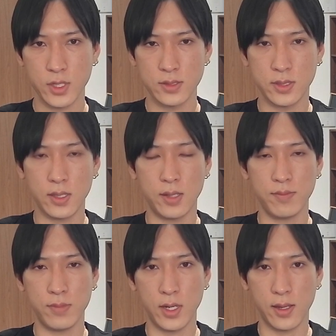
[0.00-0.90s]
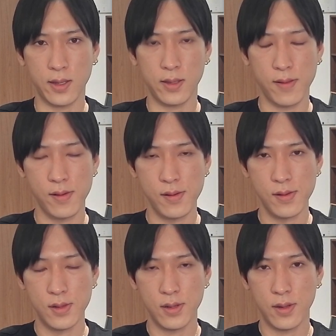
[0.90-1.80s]
前半まで
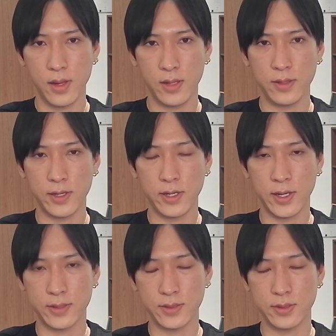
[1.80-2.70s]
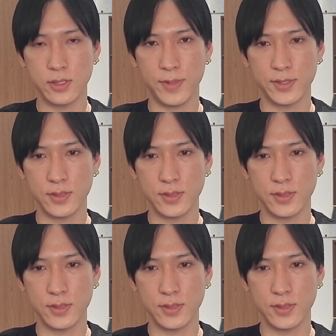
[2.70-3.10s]
円高が進んでます。